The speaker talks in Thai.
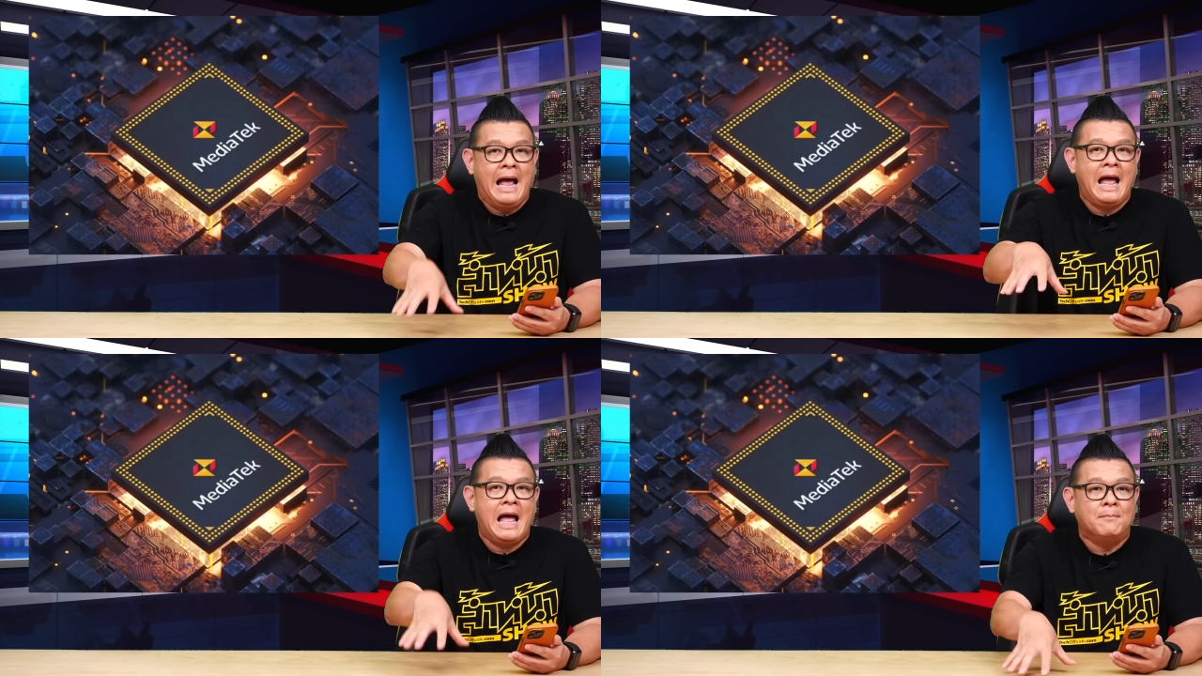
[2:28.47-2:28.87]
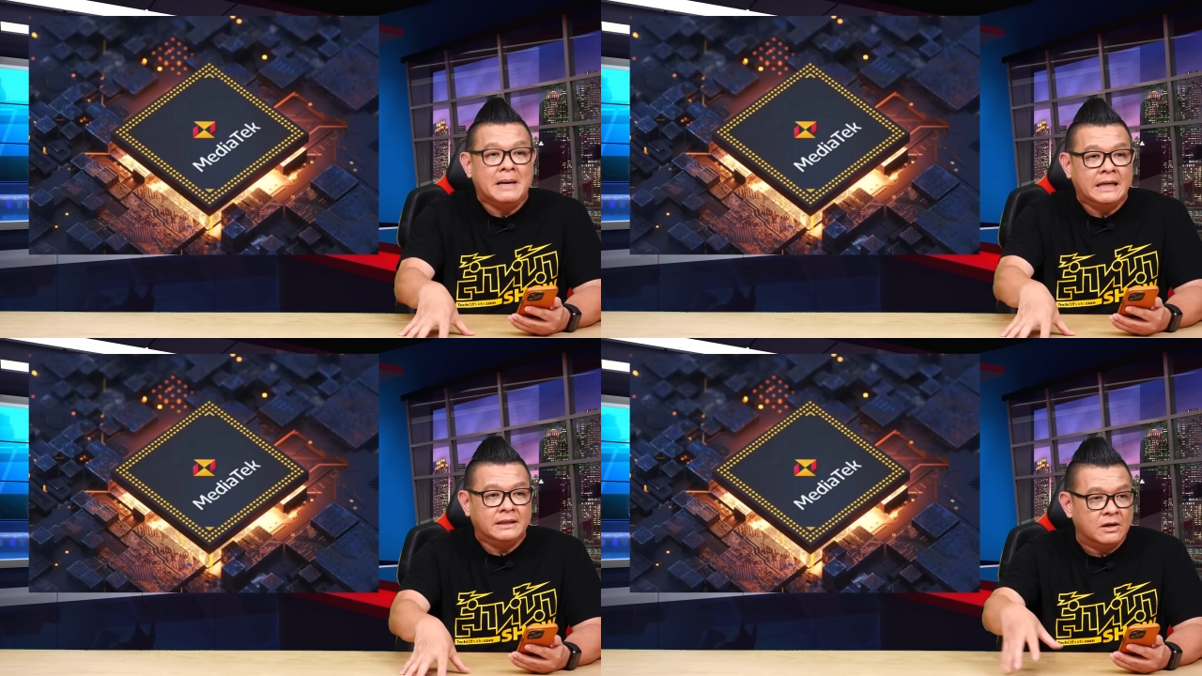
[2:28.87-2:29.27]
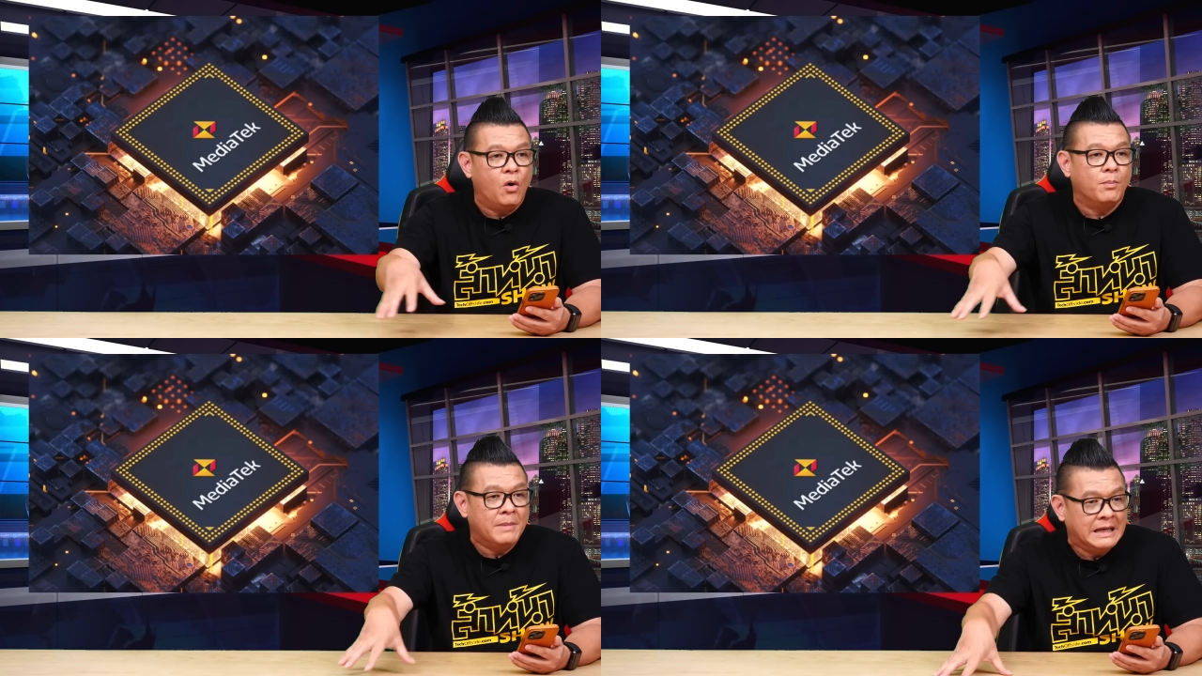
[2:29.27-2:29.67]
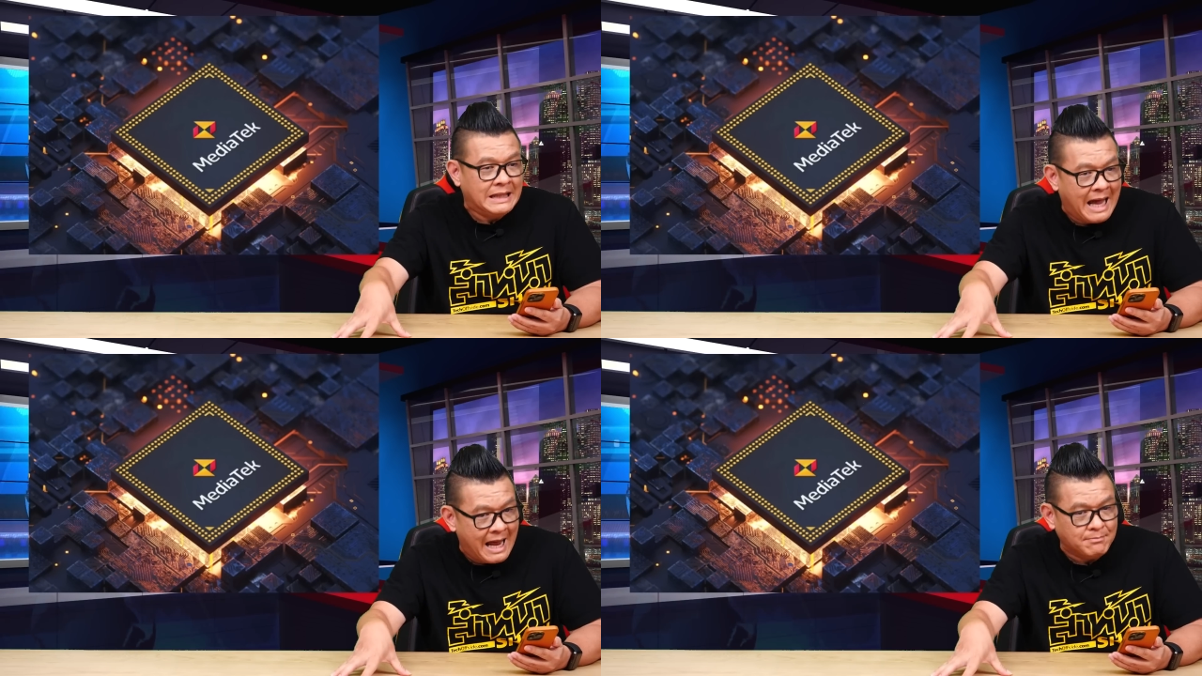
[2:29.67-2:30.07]
ห้าหมื่น ถึง หกหมื่น
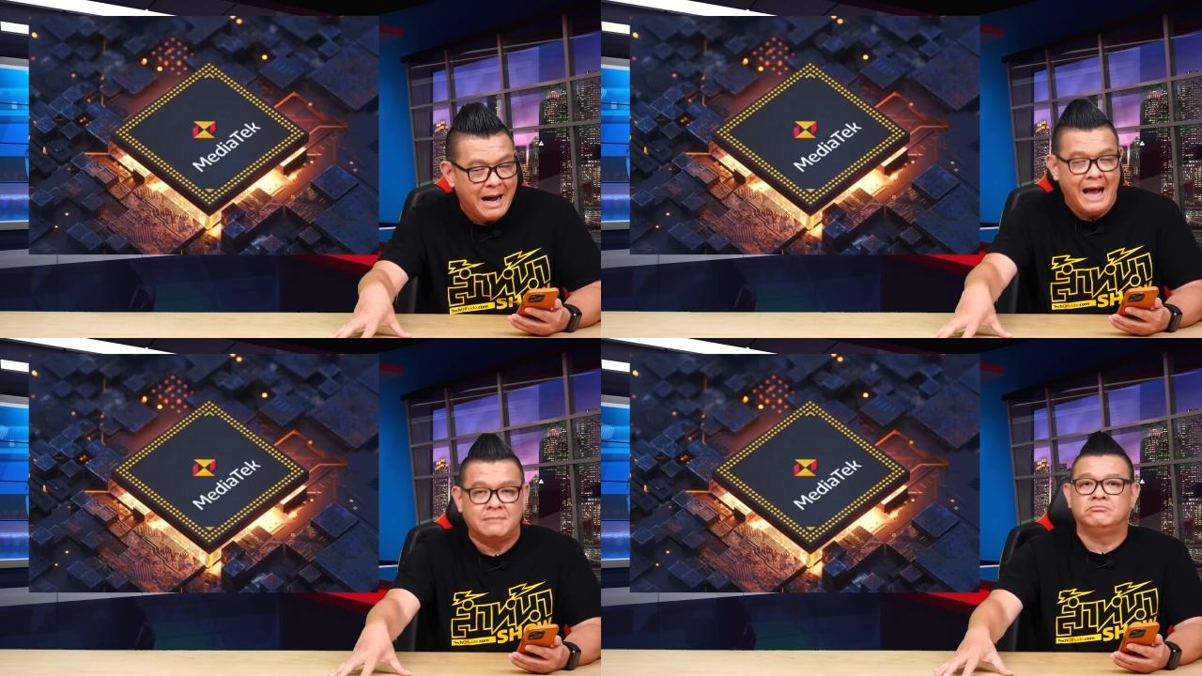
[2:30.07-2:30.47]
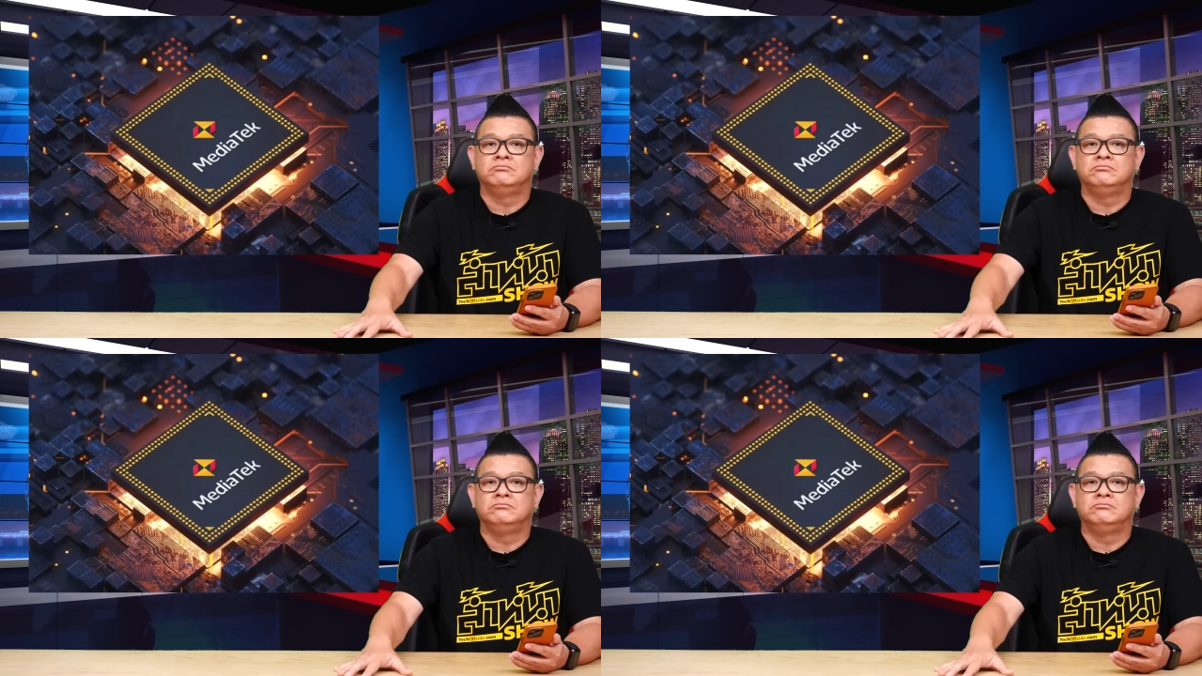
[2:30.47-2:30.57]
ล้านบาท